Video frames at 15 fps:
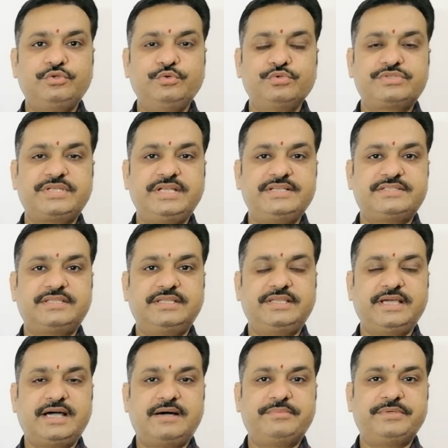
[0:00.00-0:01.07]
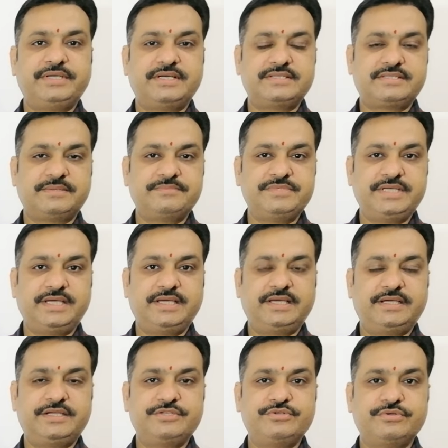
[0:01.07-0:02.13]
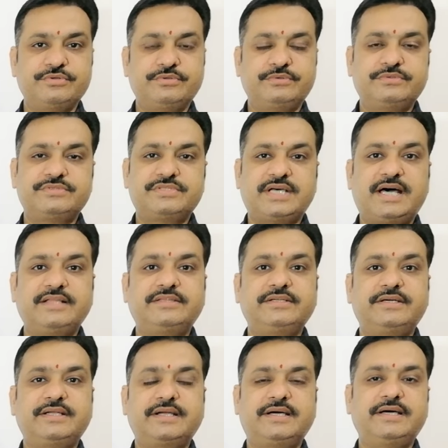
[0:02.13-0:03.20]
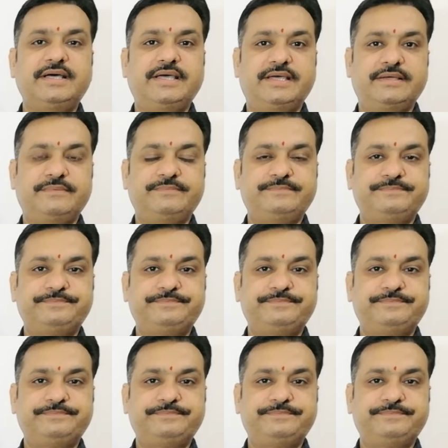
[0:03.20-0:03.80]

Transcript: दूसरी स्थिति आप यह समझें कि जो सात ग्रह हैं